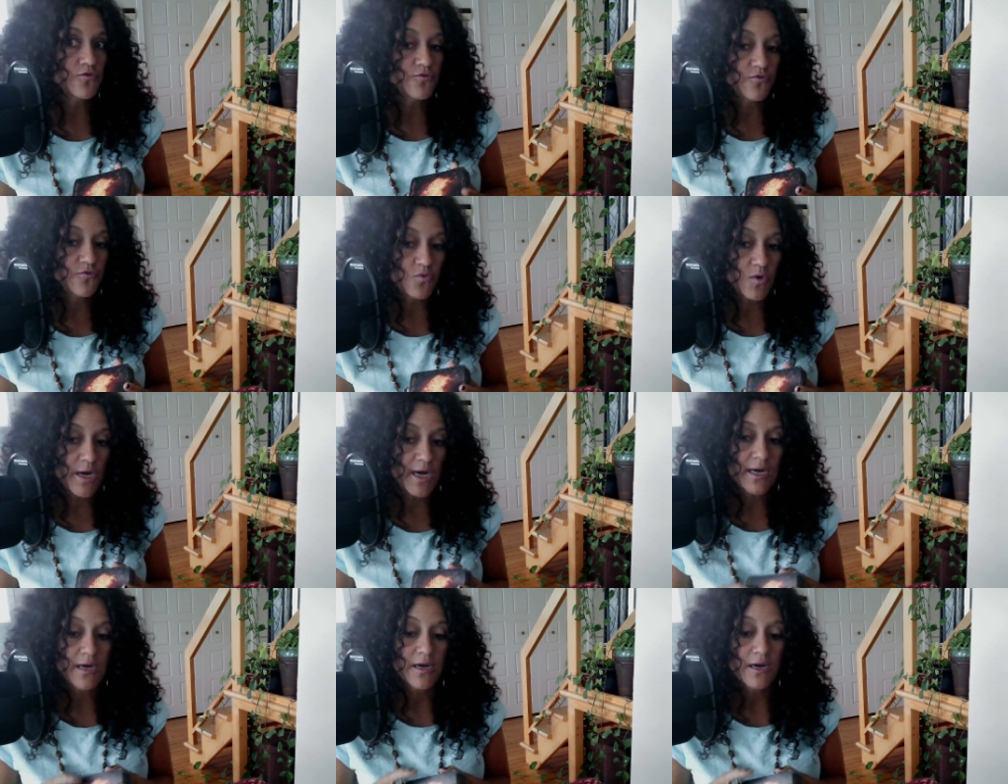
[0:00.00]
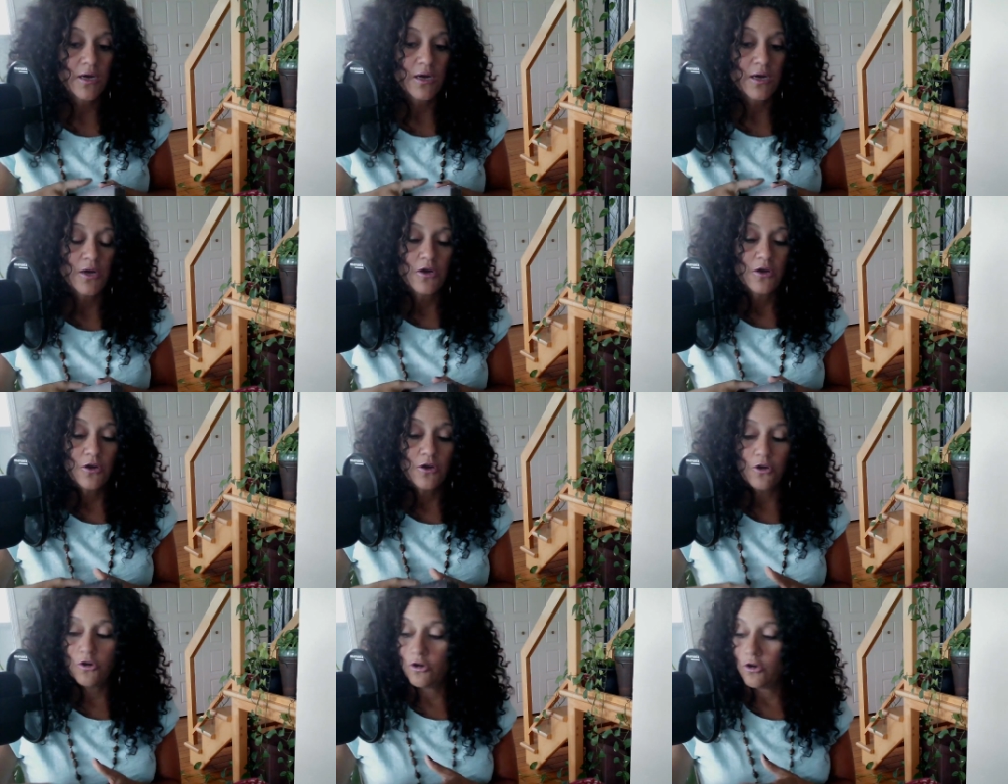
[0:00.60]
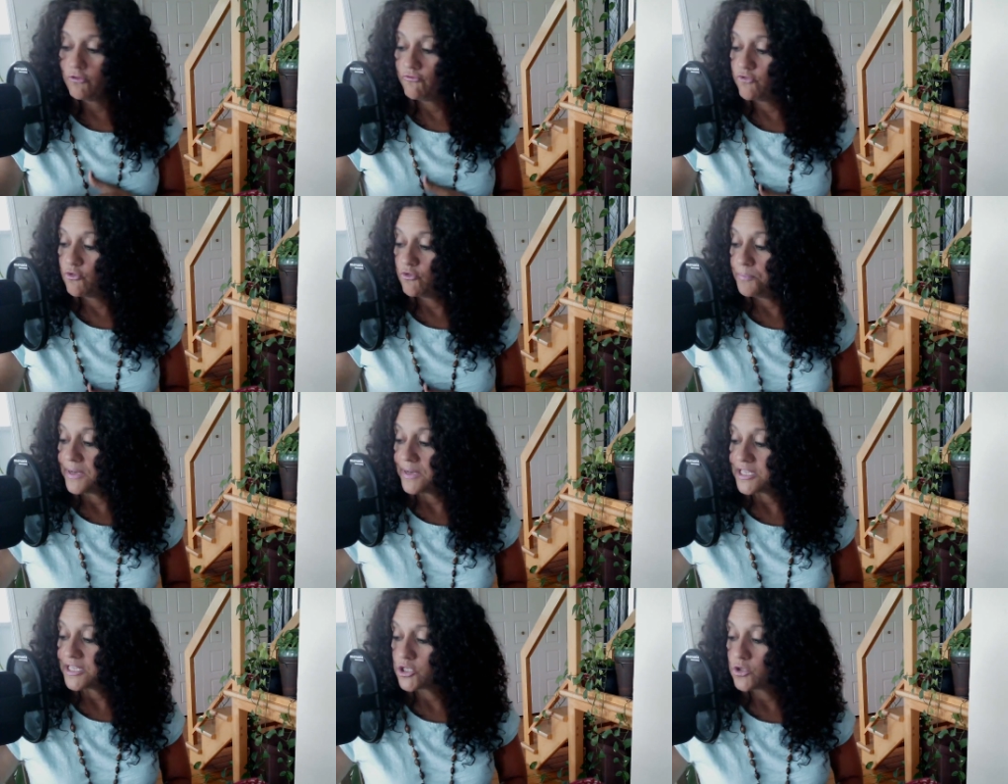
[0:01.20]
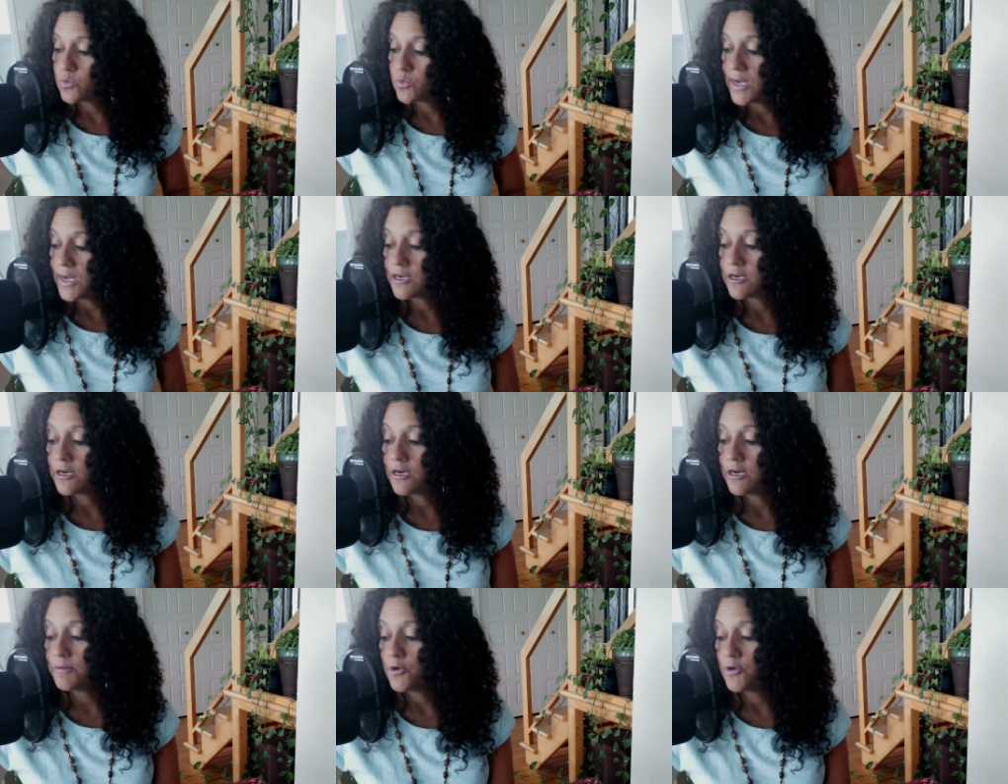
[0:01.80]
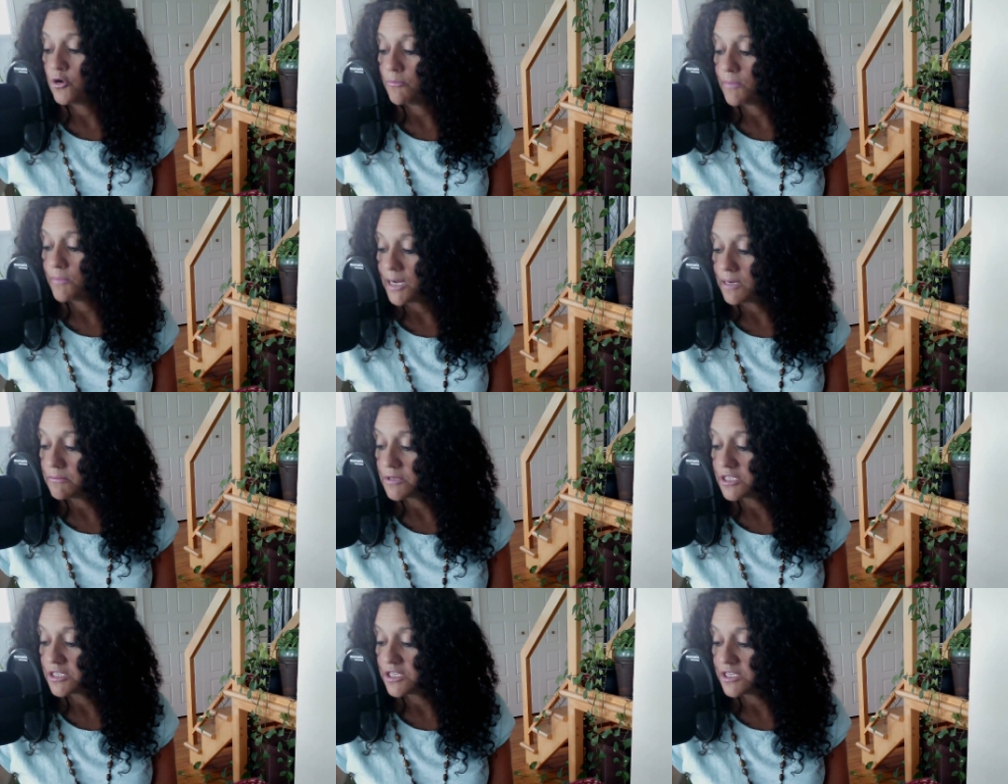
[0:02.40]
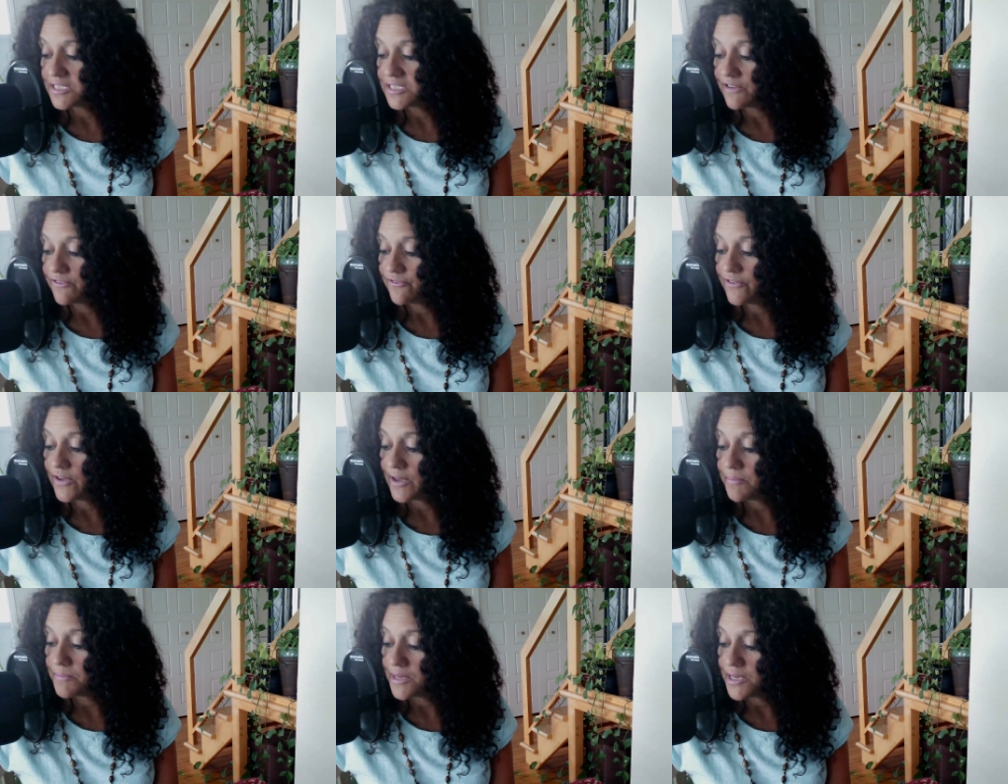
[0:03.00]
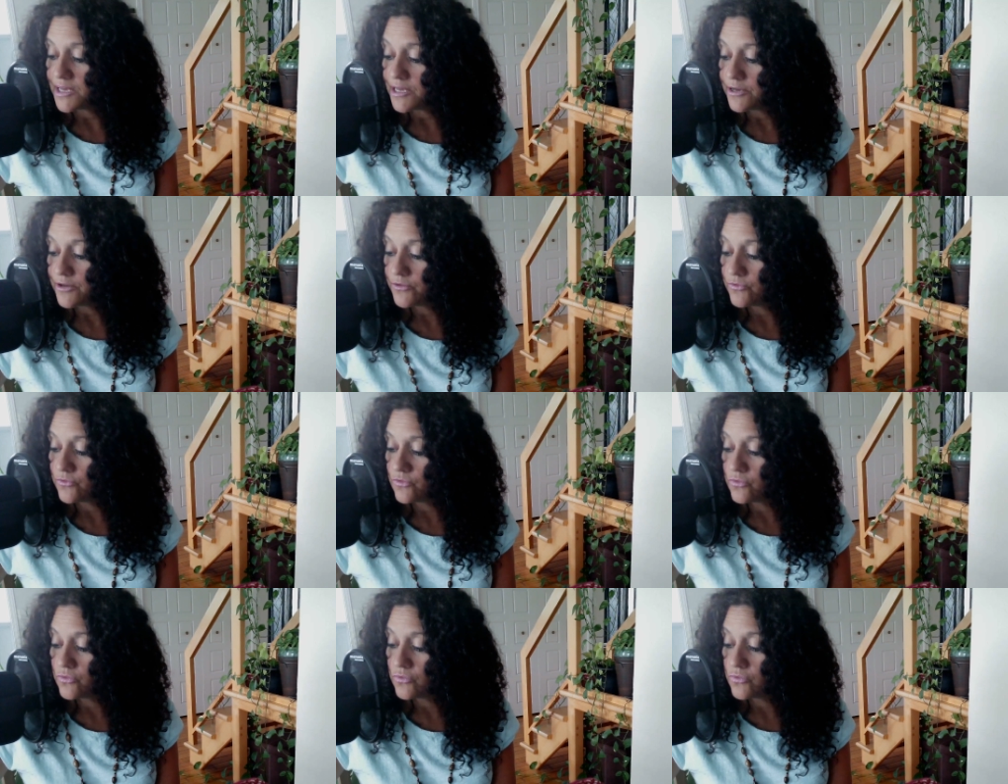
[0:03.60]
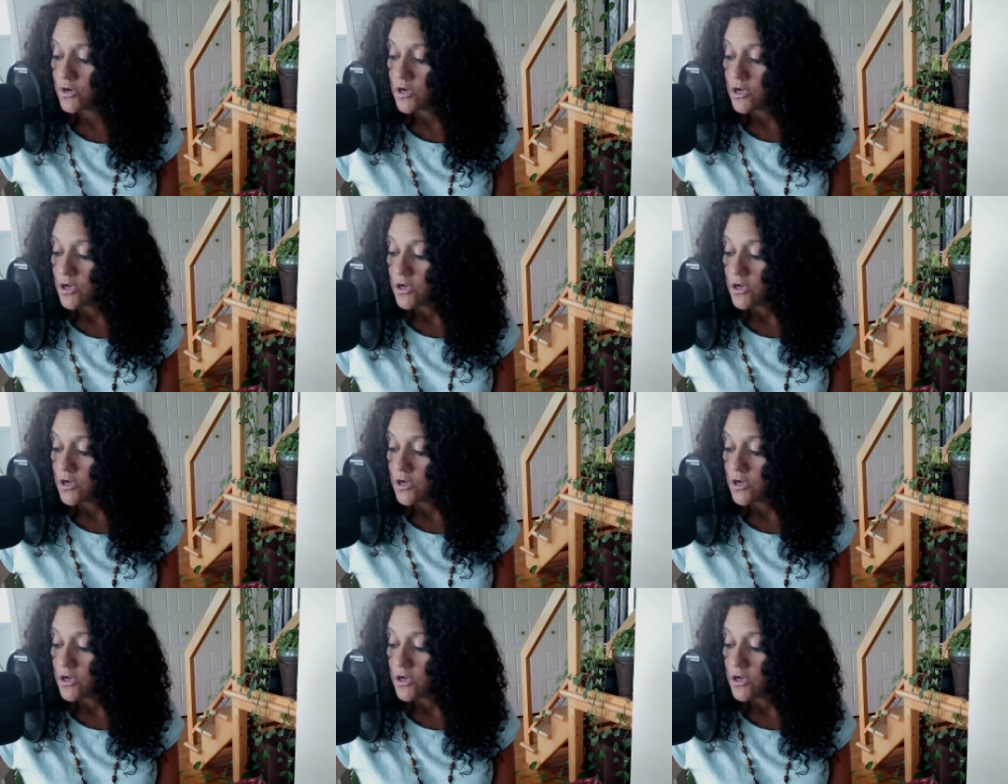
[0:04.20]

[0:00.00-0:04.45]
voit, euh, vous perçoit comme un membre de sa famille, ou